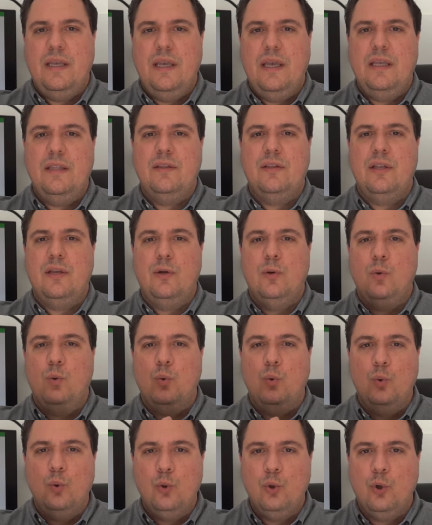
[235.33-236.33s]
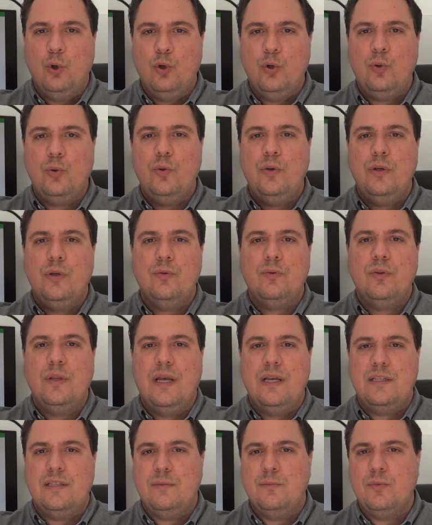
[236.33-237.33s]
entre o nono e o
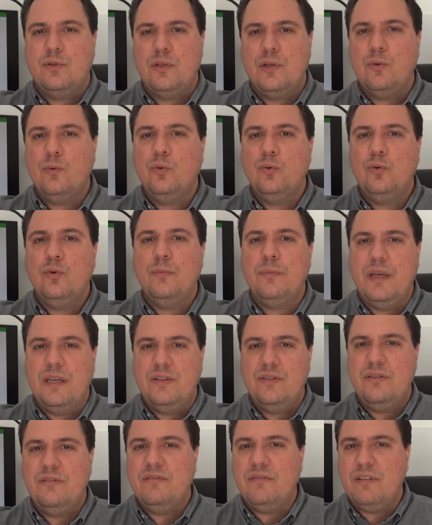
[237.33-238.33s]
décimo segundo mês de